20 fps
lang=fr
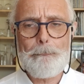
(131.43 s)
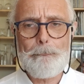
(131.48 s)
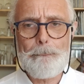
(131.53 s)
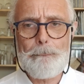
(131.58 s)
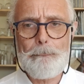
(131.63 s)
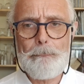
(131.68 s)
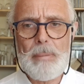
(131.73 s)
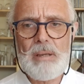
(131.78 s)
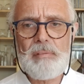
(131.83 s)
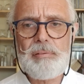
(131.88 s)

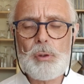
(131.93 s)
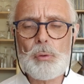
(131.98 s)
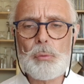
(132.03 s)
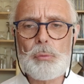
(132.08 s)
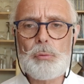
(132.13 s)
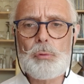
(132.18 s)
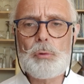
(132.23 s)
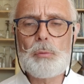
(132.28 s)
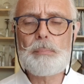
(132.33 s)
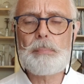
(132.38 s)

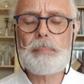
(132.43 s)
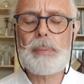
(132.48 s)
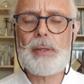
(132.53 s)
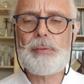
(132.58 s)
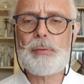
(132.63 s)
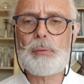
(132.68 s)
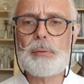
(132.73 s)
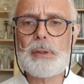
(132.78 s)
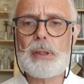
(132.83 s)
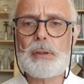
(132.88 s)
méfions-nous
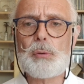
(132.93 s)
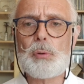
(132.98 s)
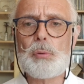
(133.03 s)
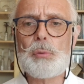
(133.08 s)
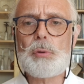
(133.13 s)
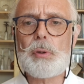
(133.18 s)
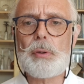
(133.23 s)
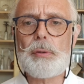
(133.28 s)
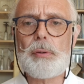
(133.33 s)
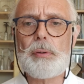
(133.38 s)
parce qu'on a
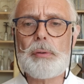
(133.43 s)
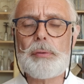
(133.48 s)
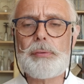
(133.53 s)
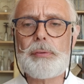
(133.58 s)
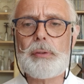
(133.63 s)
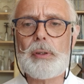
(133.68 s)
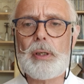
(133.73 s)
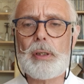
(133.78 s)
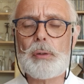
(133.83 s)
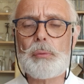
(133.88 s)
trop
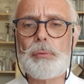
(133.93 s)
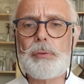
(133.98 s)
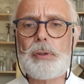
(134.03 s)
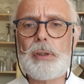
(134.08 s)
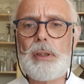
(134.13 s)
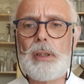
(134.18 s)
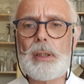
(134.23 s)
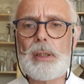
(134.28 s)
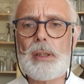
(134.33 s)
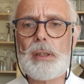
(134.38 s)
tendance à
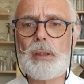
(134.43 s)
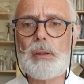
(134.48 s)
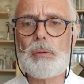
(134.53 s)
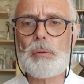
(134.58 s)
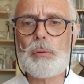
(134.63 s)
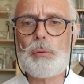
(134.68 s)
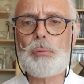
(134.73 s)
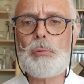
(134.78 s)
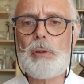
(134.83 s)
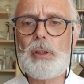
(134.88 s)
considérer
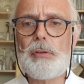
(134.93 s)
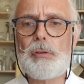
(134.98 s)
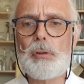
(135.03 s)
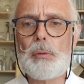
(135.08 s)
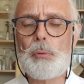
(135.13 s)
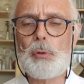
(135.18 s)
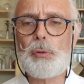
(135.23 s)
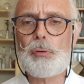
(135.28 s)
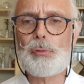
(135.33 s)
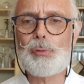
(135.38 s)
que tous les
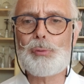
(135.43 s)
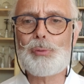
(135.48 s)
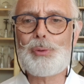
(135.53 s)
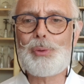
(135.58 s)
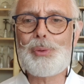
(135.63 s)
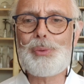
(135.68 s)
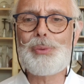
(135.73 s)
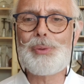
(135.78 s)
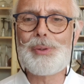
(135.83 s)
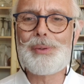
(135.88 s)
hommes ne sont
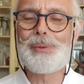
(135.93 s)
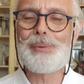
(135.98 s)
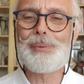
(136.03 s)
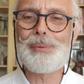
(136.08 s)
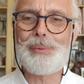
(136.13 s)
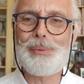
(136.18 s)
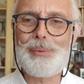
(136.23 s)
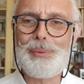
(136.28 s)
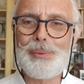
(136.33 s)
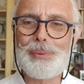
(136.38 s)
que
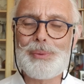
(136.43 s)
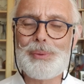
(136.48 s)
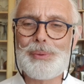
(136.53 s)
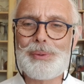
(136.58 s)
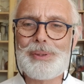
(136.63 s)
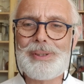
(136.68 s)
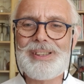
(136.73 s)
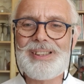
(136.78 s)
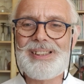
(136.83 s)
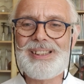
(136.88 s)
du
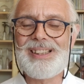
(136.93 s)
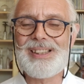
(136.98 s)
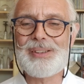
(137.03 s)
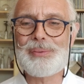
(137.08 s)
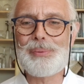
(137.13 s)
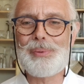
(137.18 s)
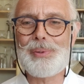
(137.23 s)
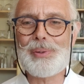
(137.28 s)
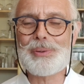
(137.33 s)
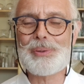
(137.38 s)
côté des
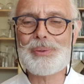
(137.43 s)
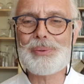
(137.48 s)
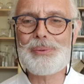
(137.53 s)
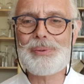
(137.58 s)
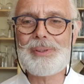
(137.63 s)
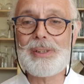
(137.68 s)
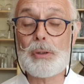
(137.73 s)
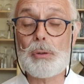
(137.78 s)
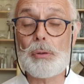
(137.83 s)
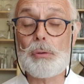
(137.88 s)
couleurs
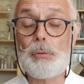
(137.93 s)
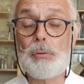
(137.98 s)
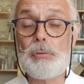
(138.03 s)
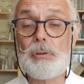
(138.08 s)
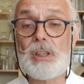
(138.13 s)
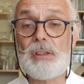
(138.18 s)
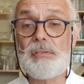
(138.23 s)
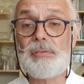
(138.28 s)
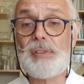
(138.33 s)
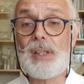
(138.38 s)
chaudes et que
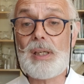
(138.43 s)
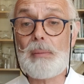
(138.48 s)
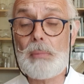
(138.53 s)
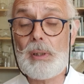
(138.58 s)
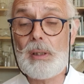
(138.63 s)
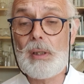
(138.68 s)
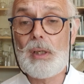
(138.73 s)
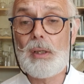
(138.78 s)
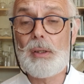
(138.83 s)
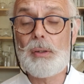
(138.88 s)
toutes les femmes